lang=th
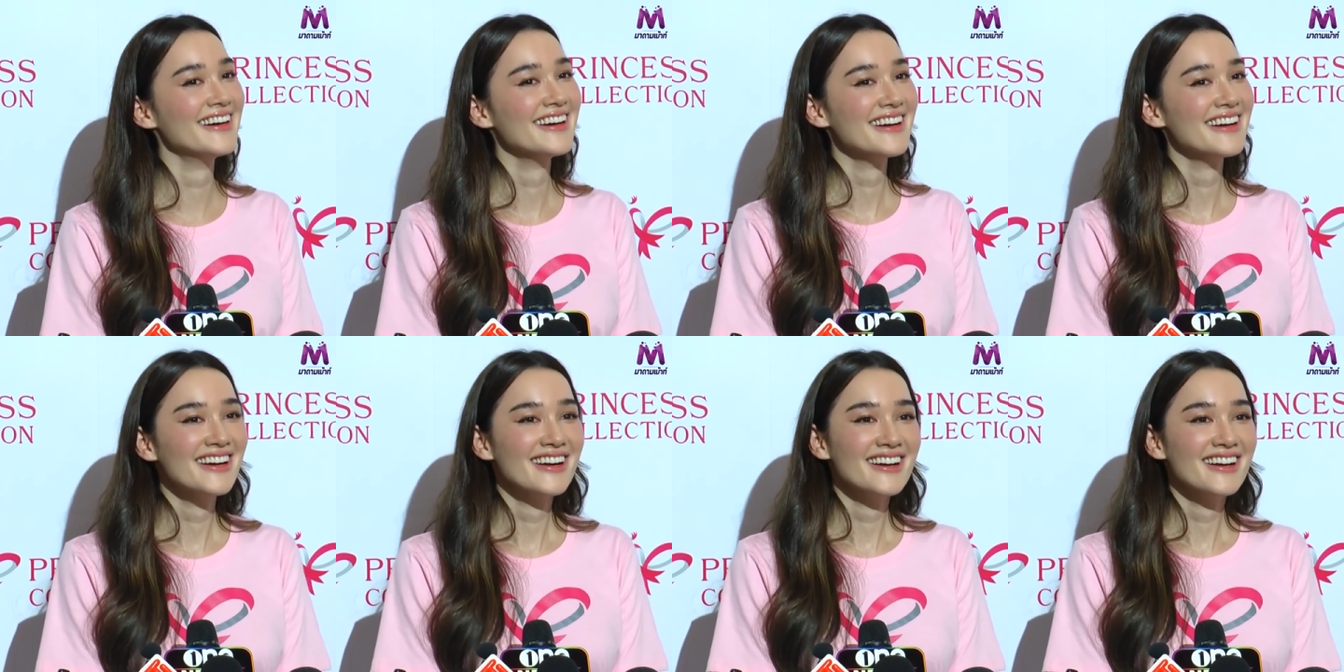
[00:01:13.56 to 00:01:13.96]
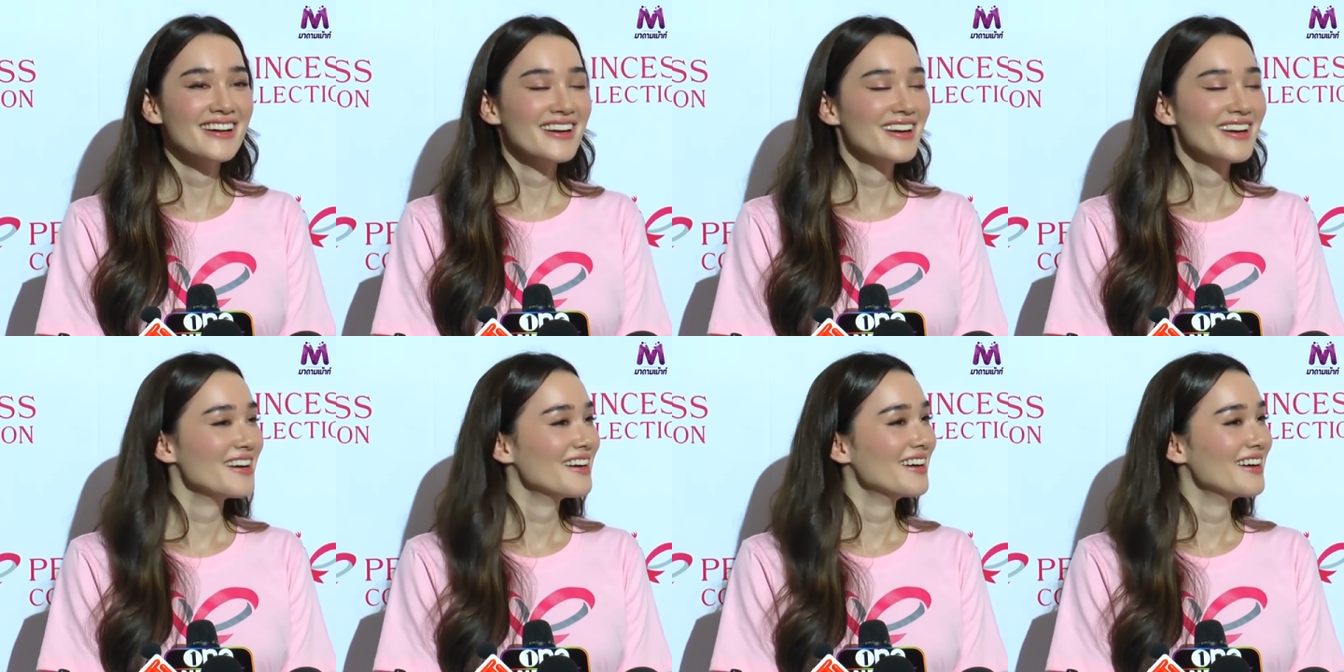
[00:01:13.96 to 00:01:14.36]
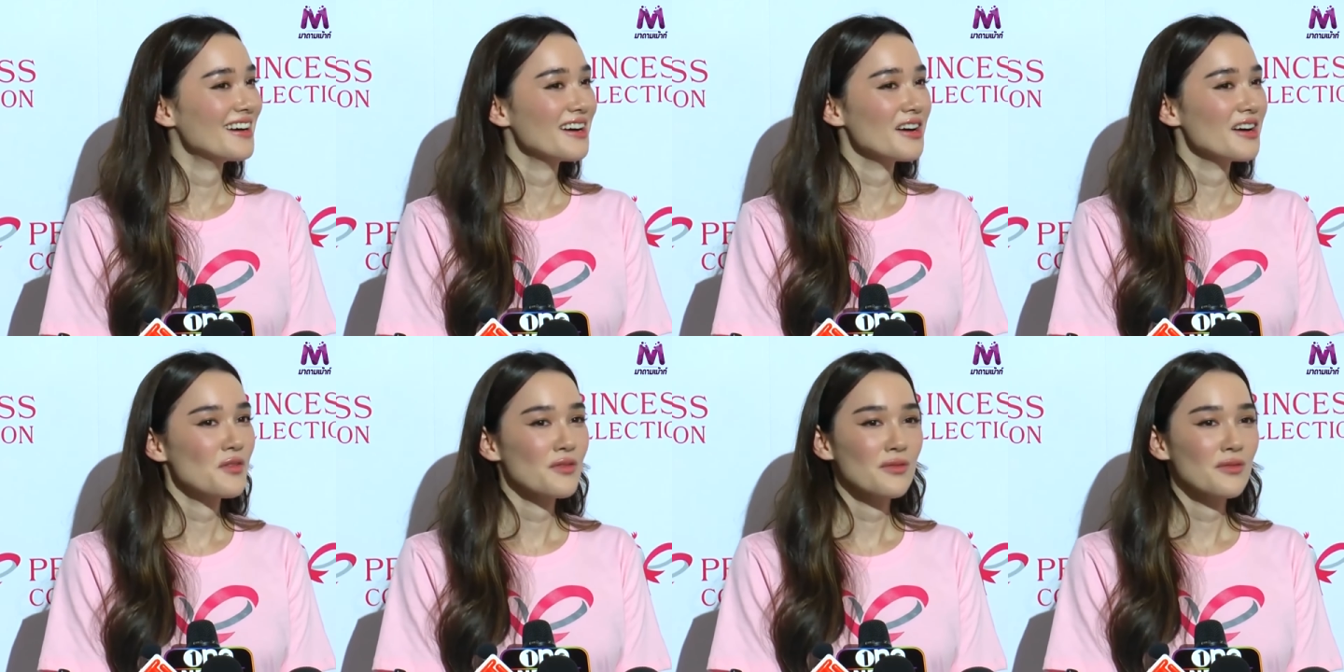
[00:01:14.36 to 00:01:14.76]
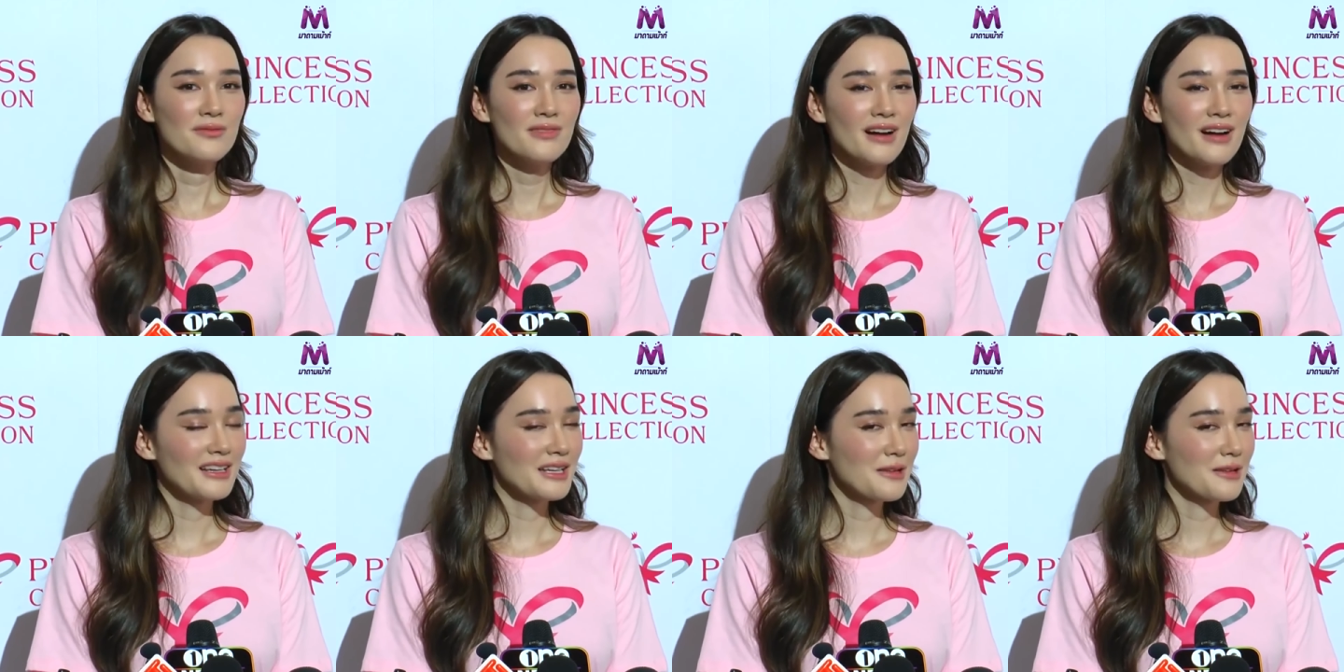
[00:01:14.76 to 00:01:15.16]
สถานที่เดียวกันอะไรอย่าง
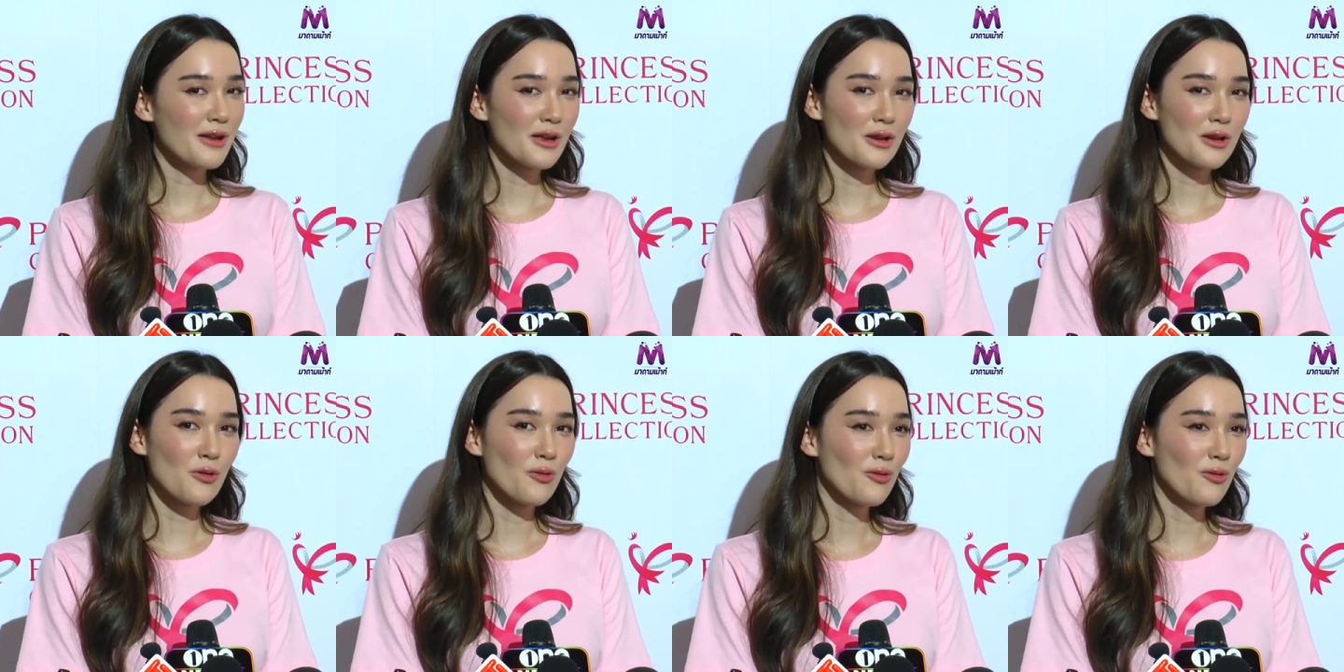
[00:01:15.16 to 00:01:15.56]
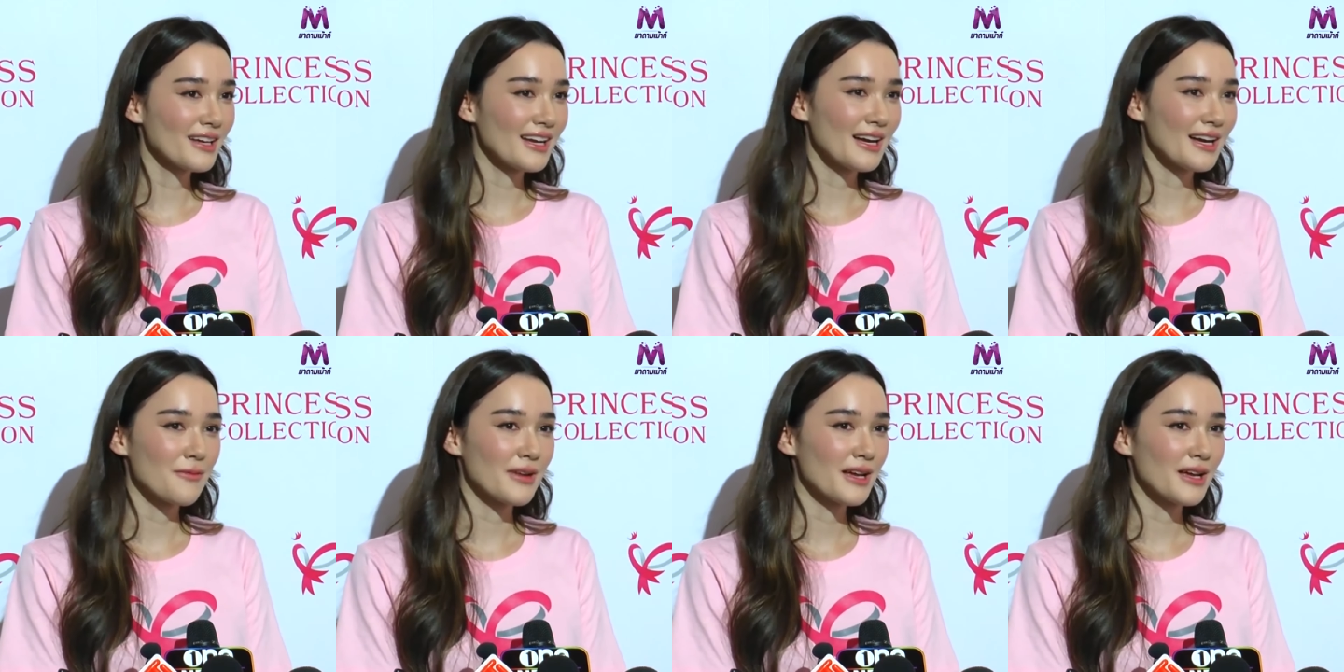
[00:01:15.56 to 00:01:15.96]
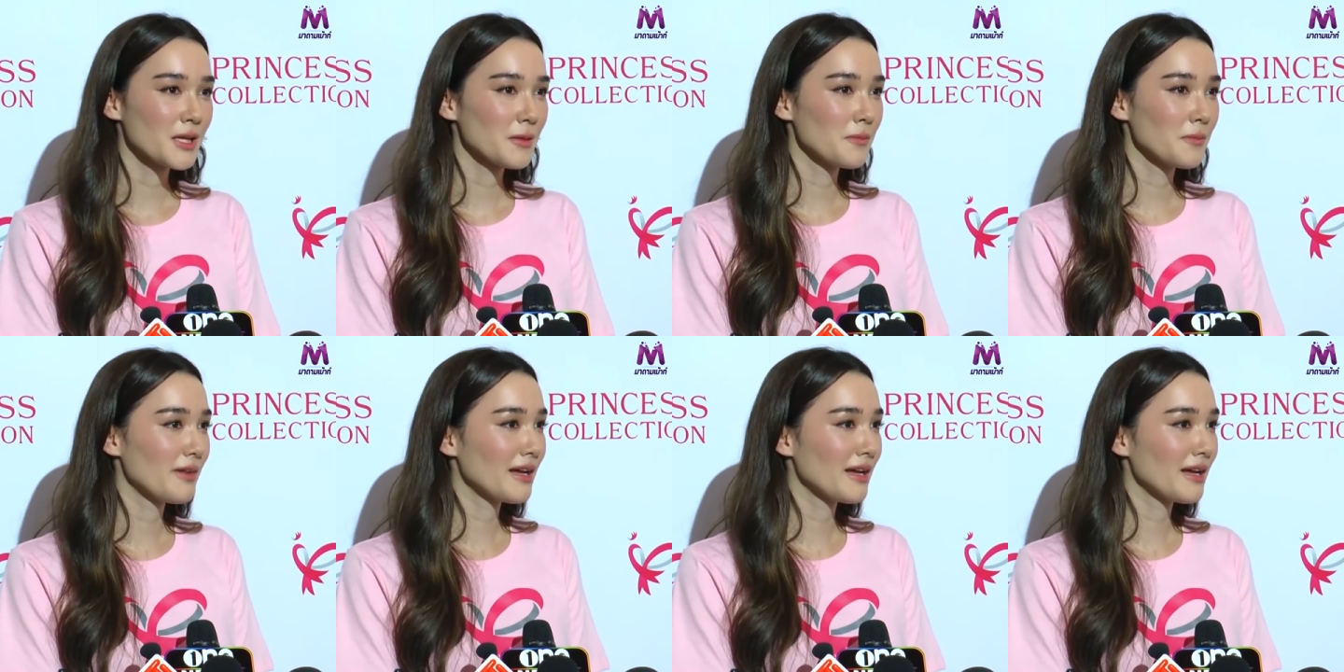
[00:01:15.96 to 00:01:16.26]
เงี้ย อันนี้ไม่รู้เลยค่ะ ไม่